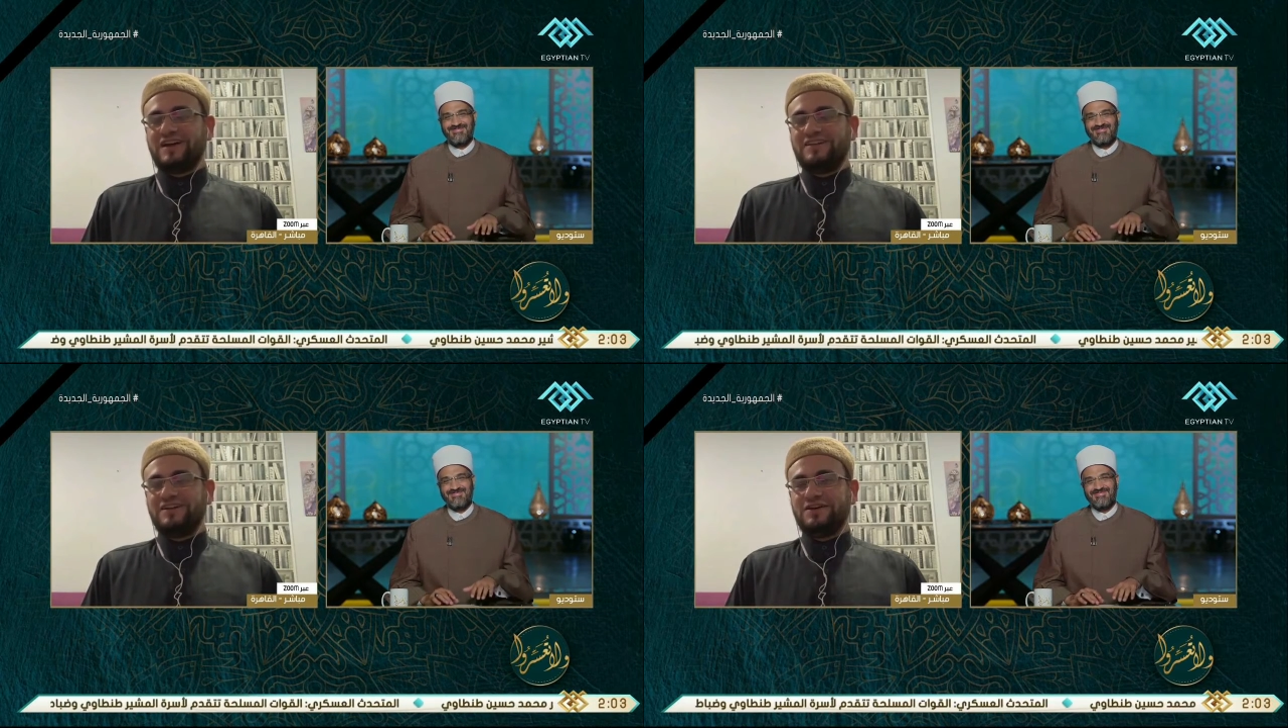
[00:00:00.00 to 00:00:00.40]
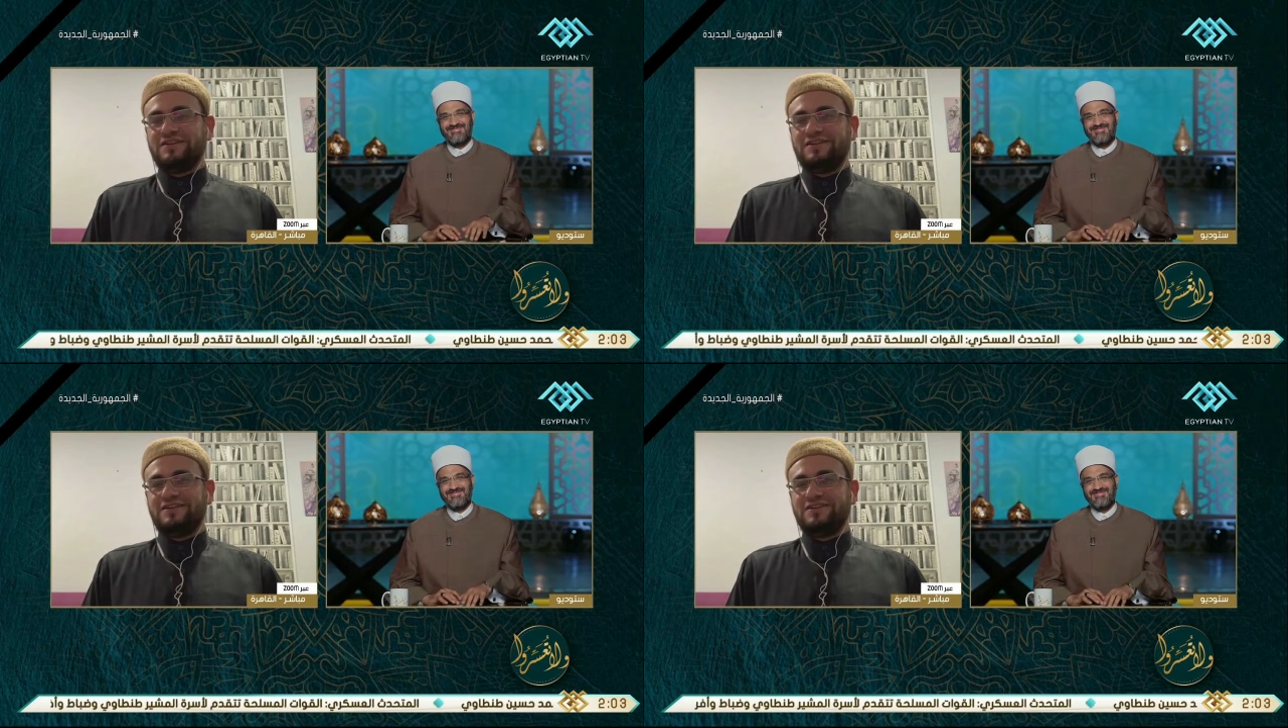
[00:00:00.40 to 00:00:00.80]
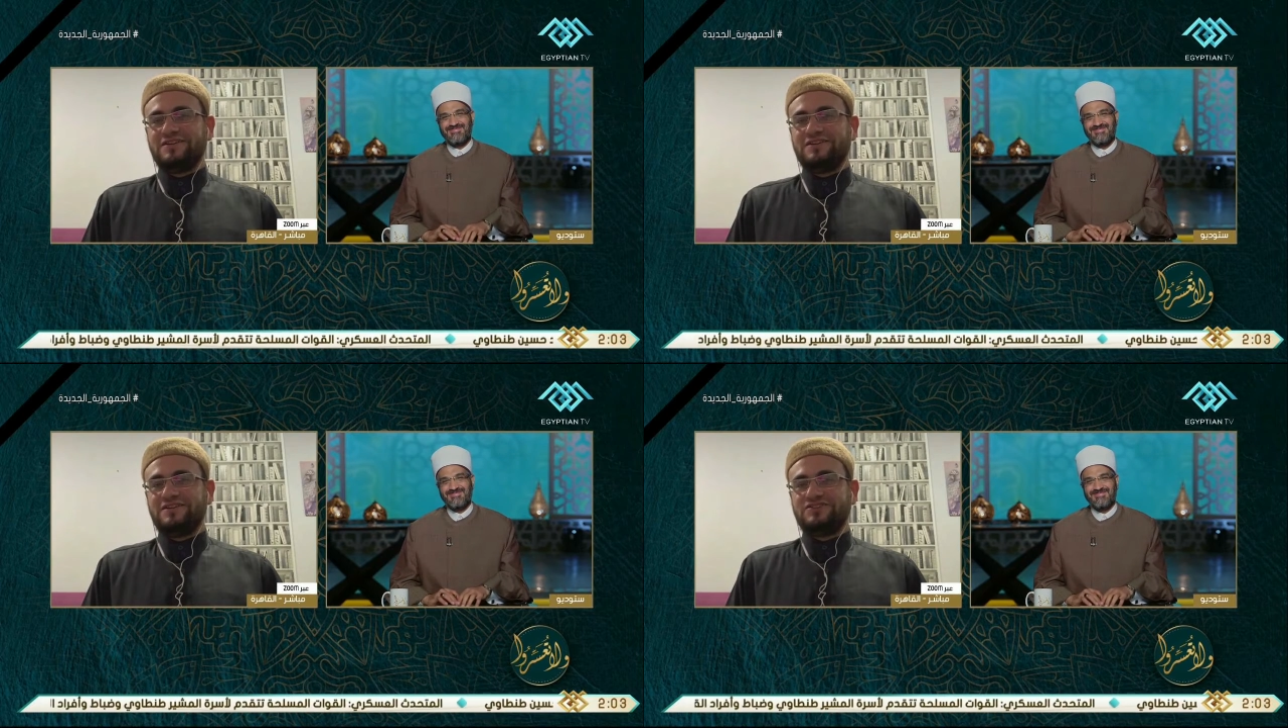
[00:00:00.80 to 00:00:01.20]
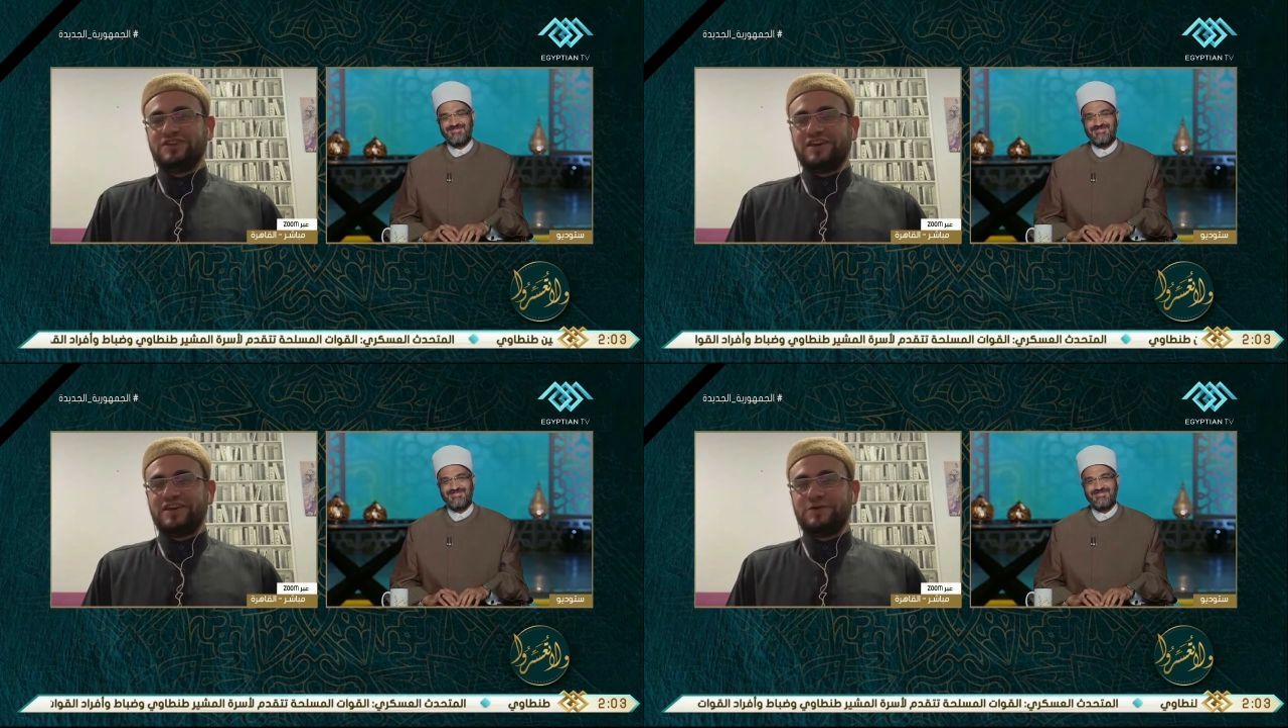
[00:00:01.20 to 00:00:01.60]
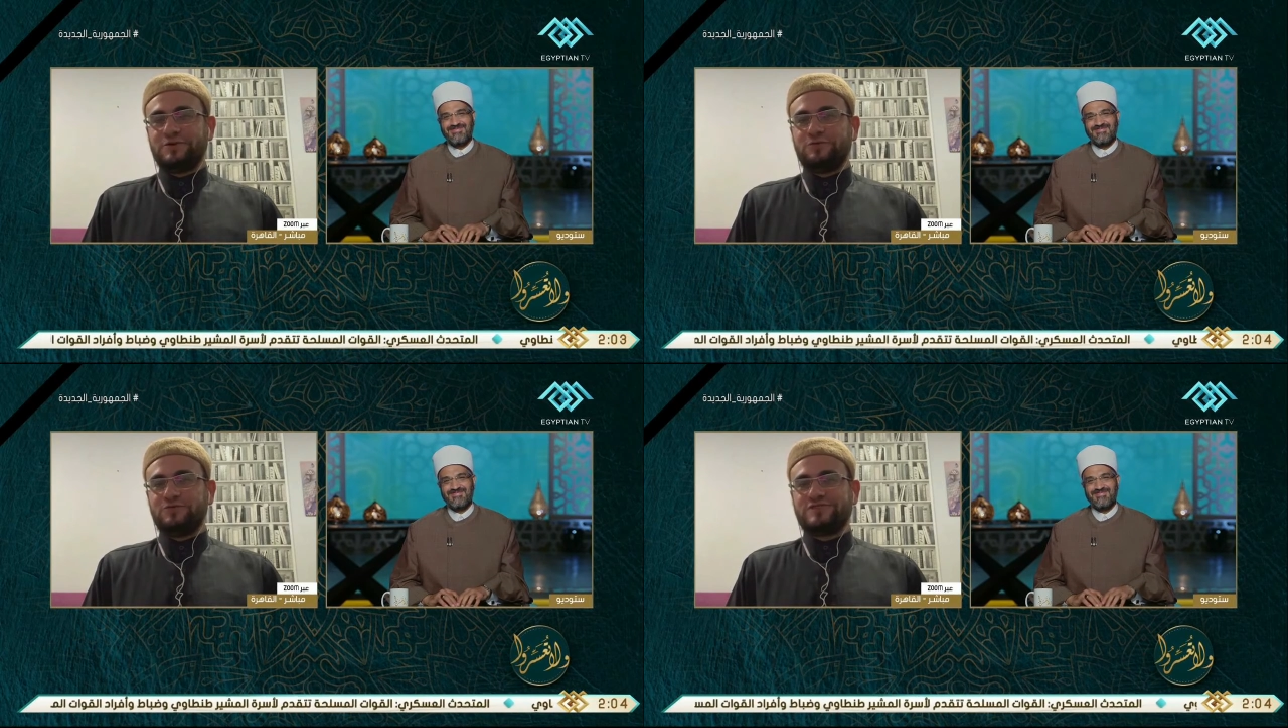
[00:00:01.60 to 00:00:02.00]
يعني
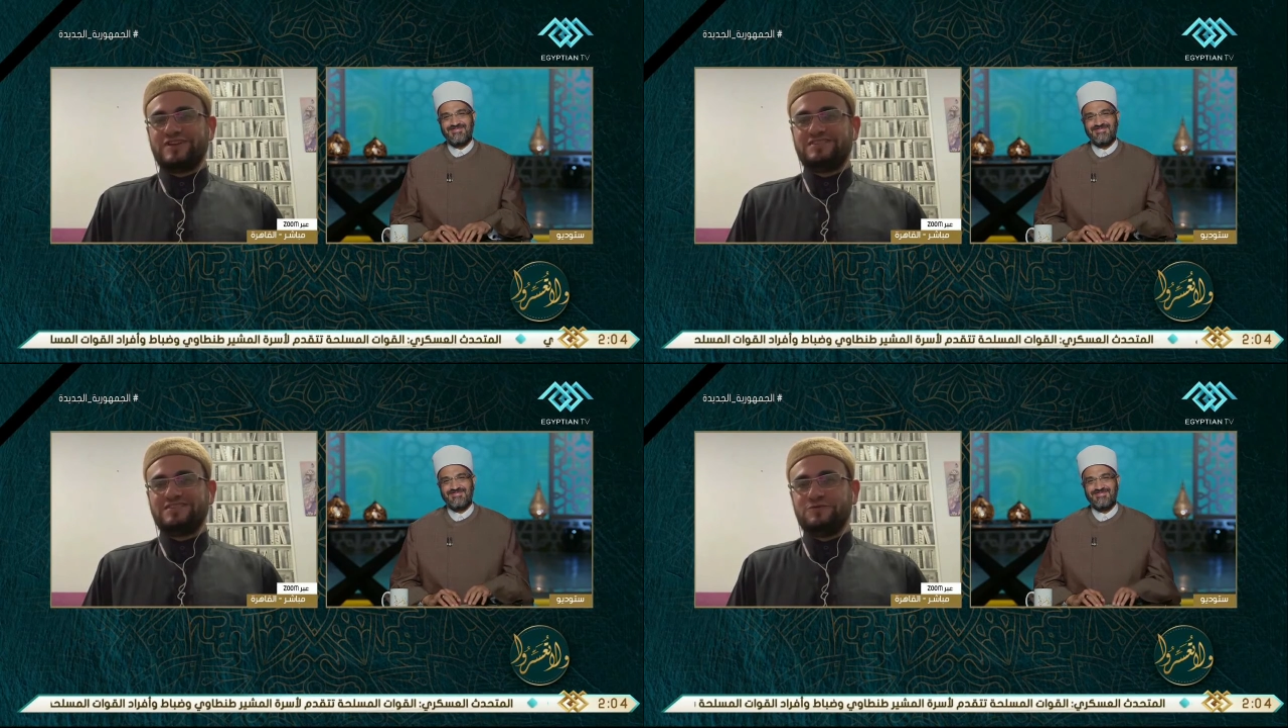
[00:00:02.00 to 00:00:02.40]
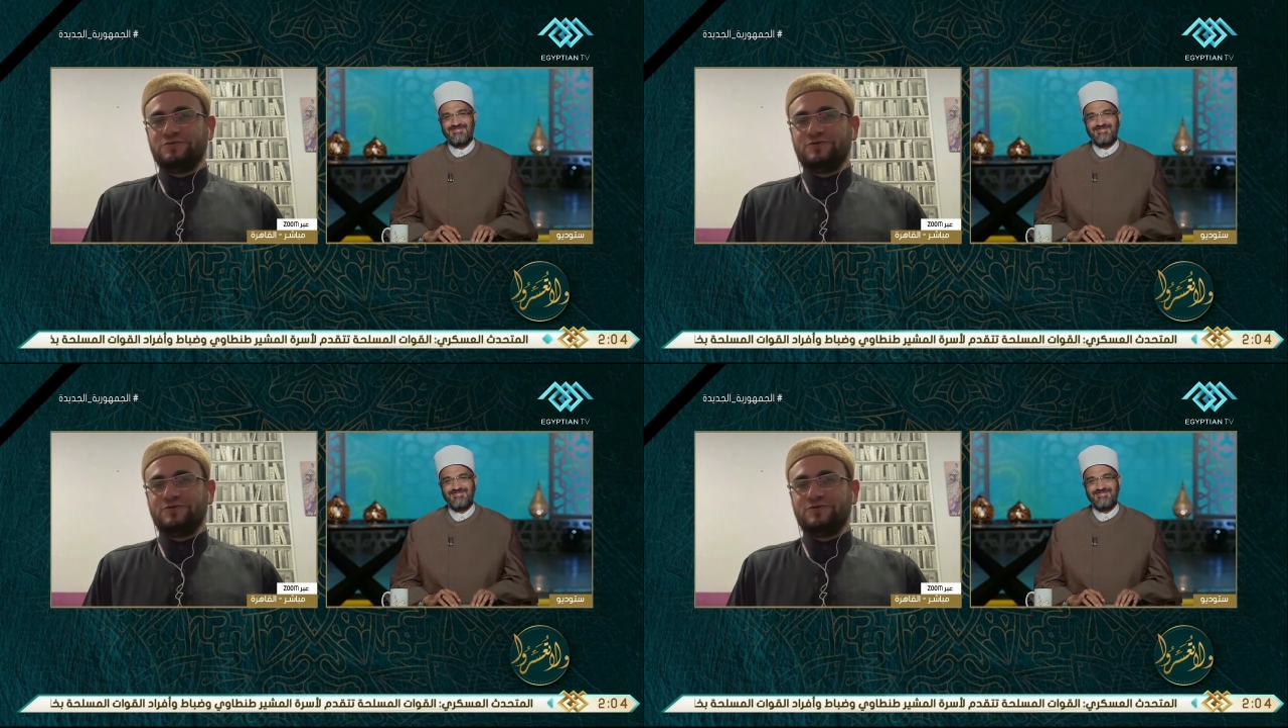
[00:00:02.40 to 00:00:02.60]
شيخي وأستاذي